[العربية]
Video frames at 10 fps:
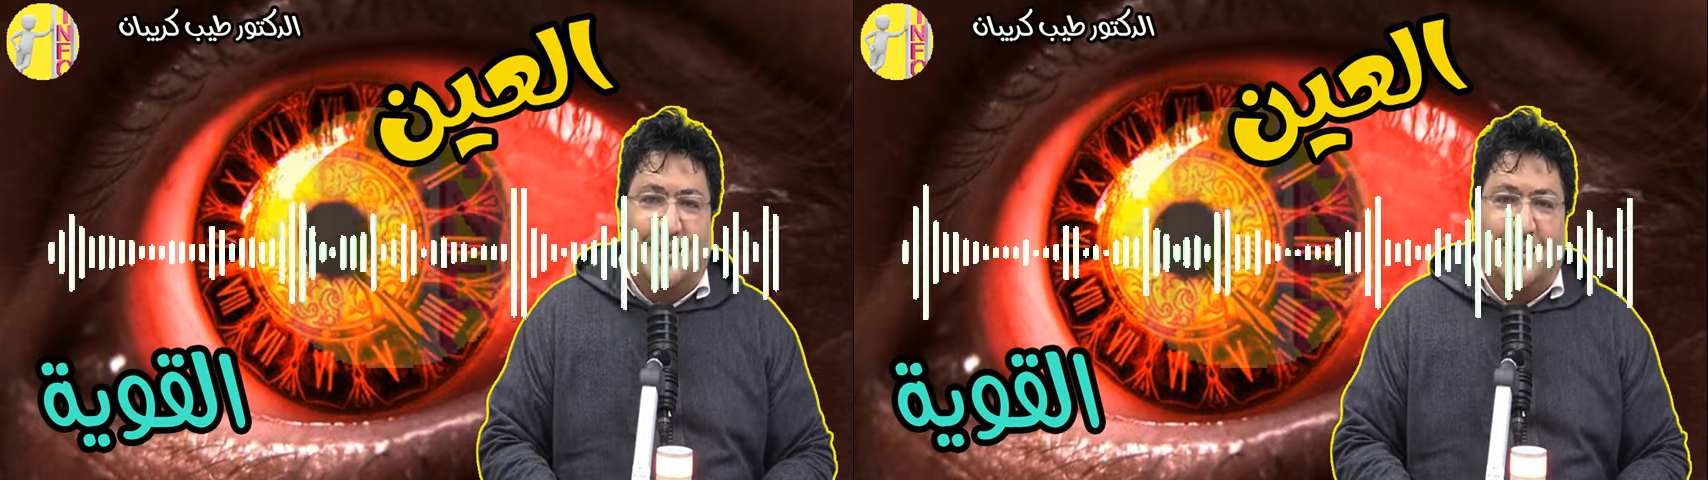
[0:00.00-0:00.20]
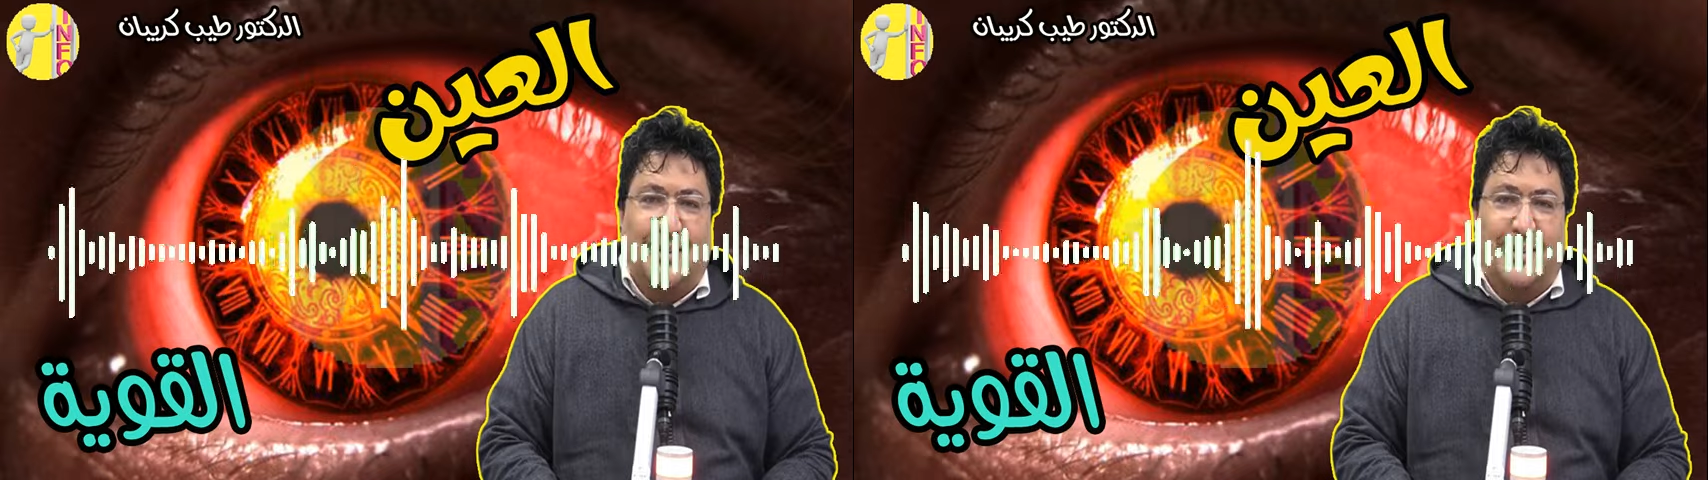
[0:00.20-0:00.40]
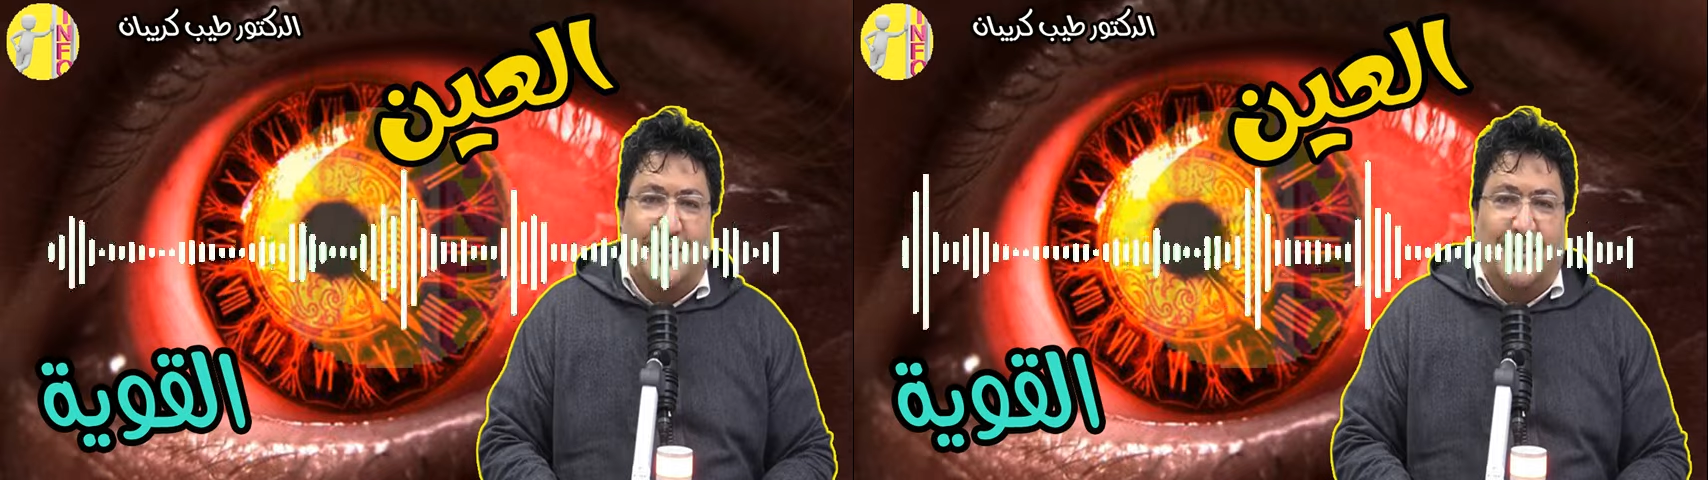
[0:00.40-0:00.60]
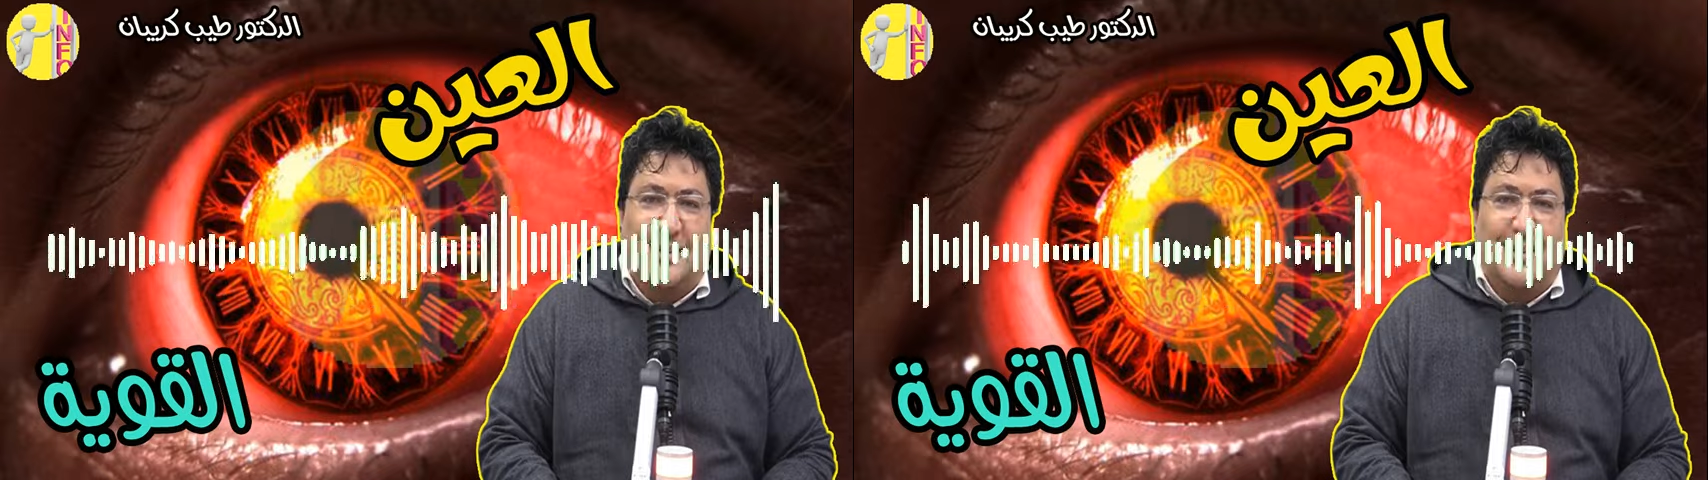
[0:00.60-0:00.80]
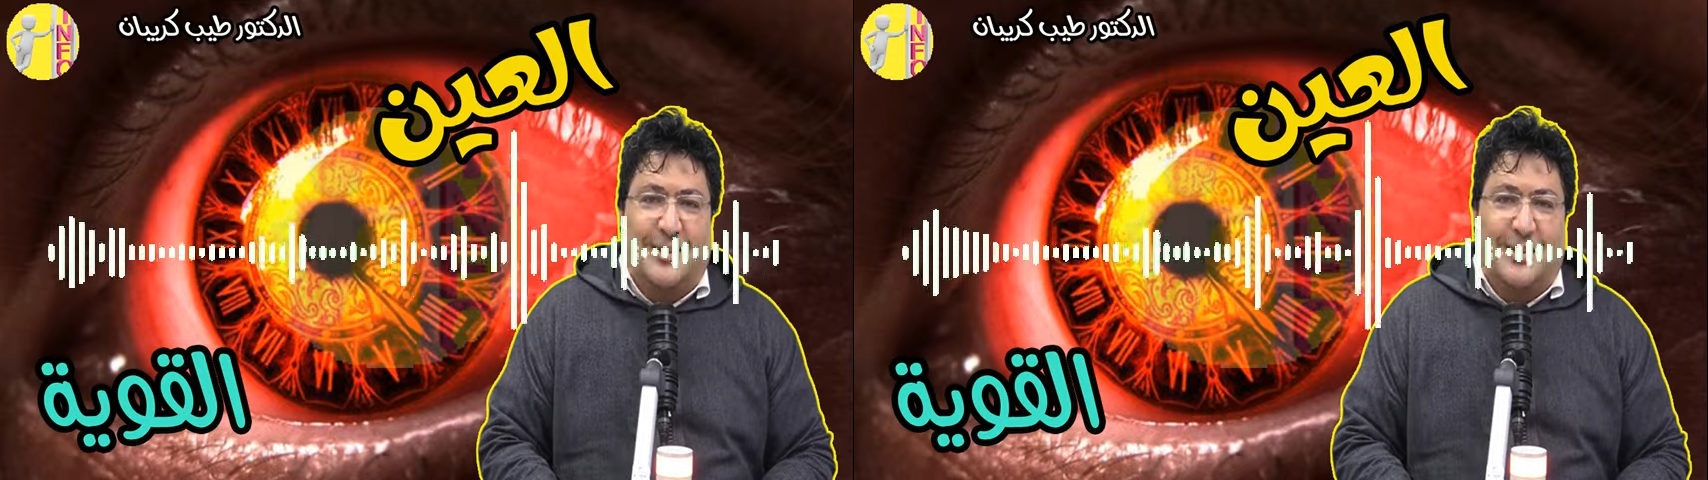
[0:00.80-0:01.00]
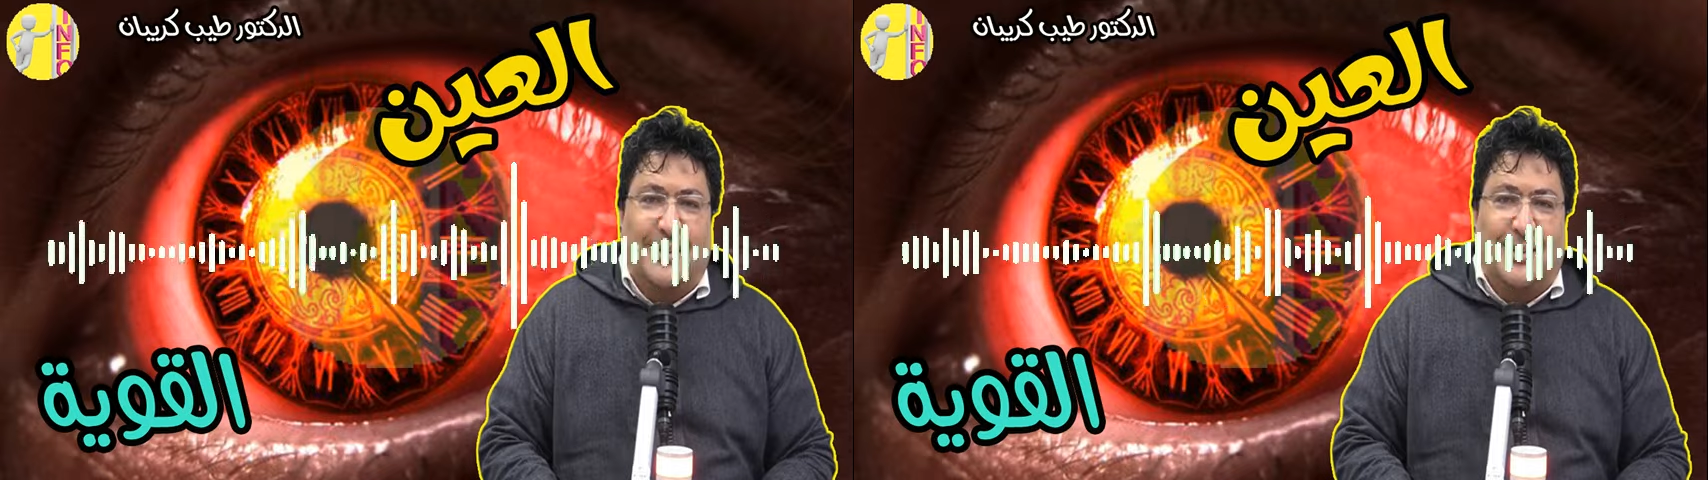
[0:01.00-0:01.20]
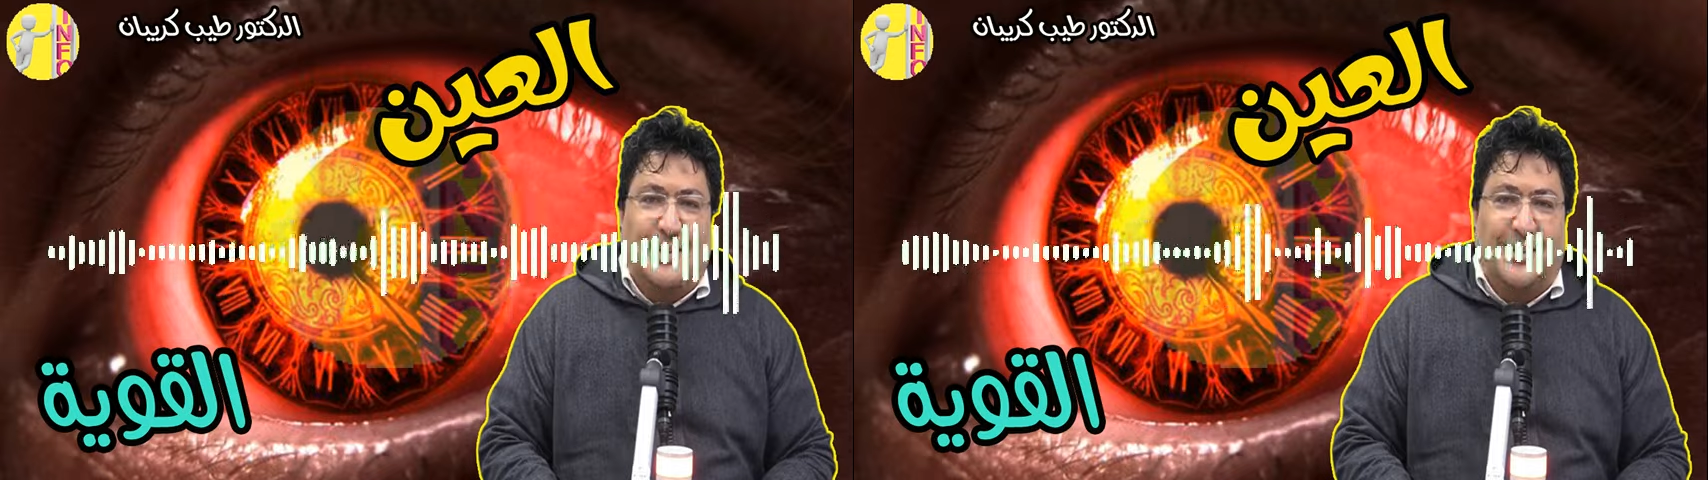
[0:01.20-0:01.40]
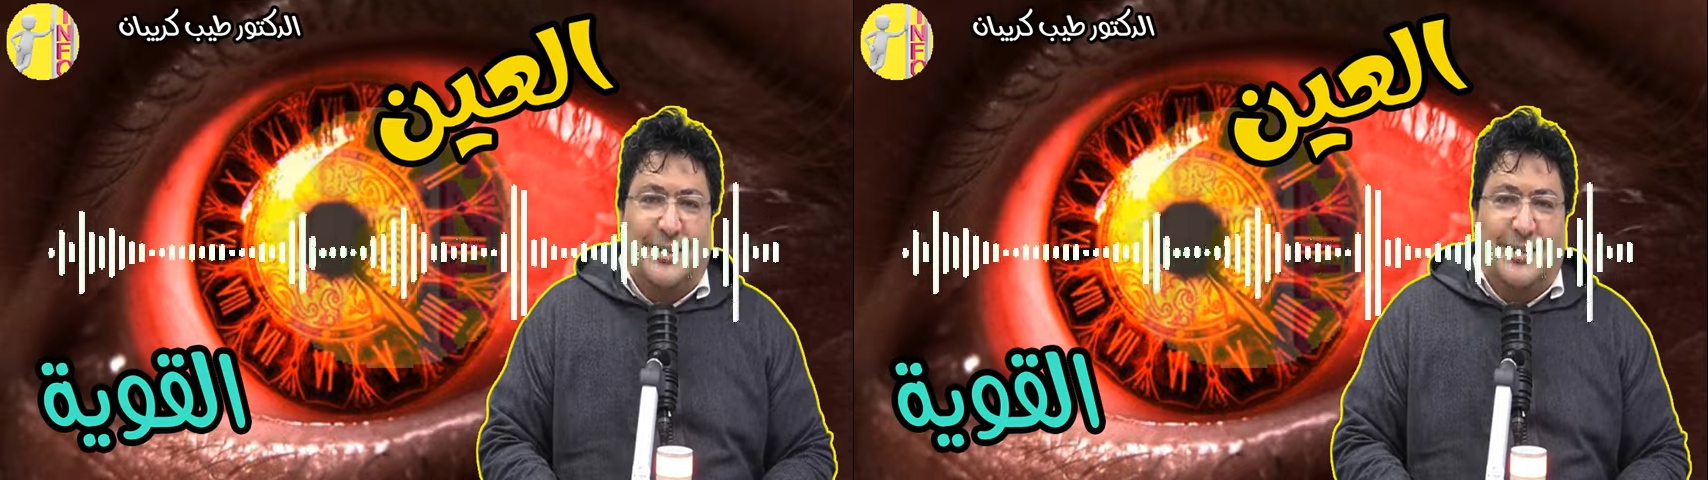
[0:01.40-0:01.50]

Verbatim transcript: كلمه استغفر الله